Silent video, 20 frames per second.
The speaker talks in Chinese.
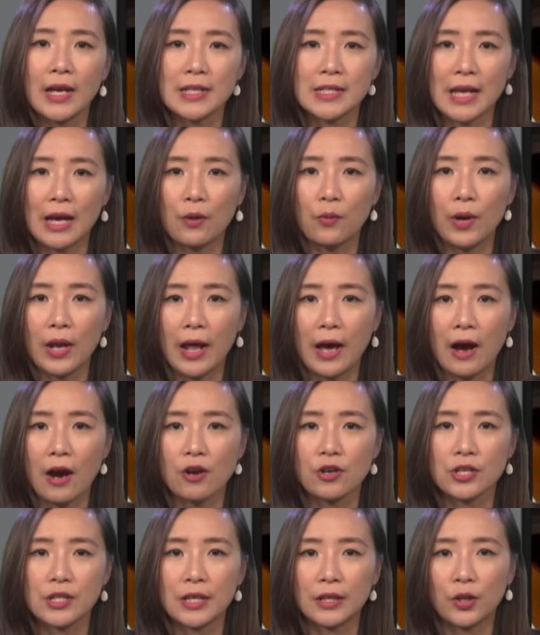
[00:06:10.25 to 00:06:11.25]
在未来
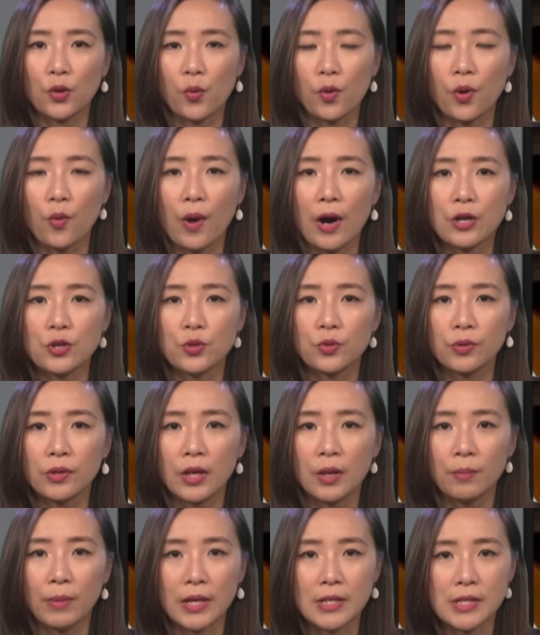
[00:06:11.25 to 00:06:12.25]
二十年的规划中，
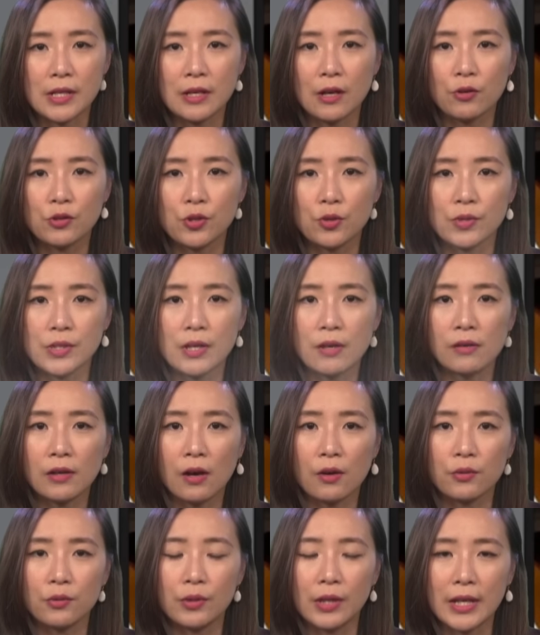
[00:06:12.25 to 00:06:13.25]
北京要求香
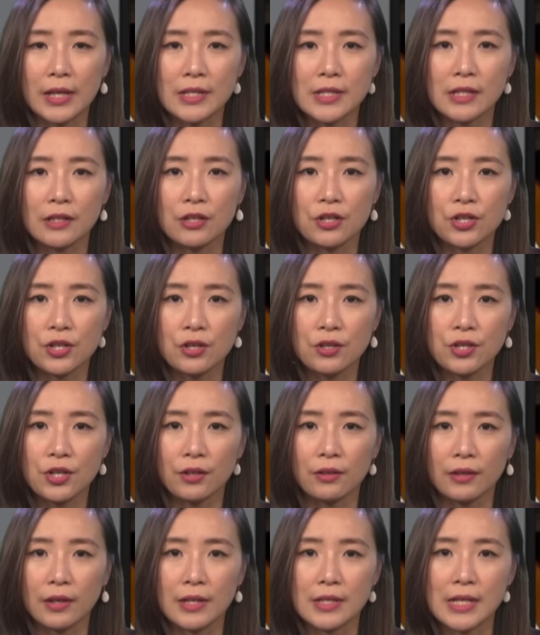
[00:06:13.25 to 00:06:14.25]
港与邻近的深
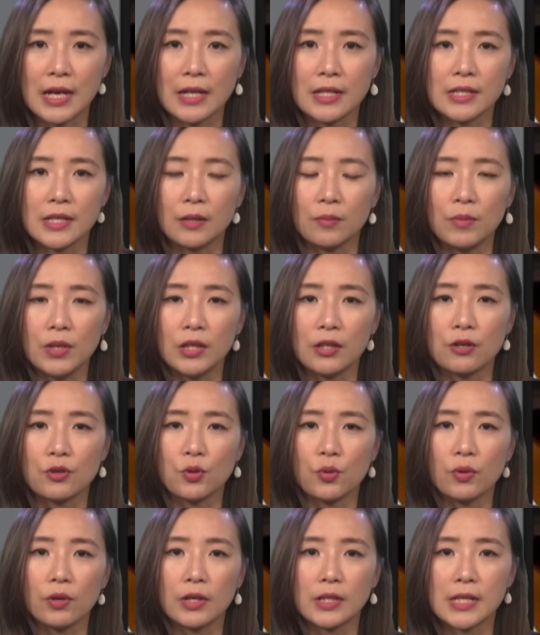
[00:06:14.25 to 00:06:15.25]
圳更加紧密地
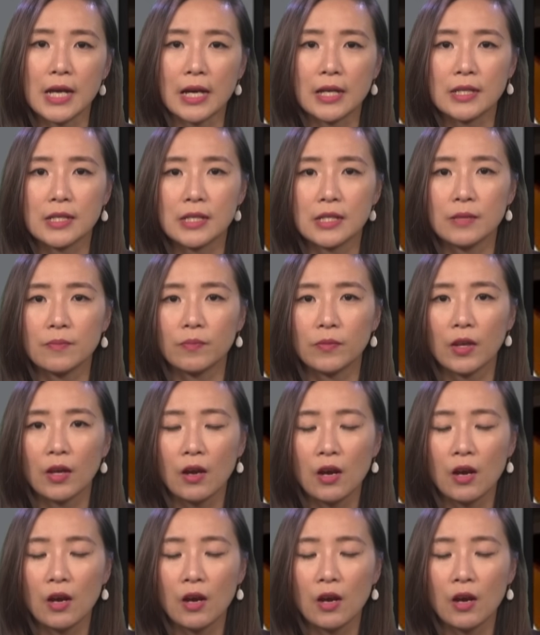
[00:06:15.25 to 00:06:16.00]
融合在一起。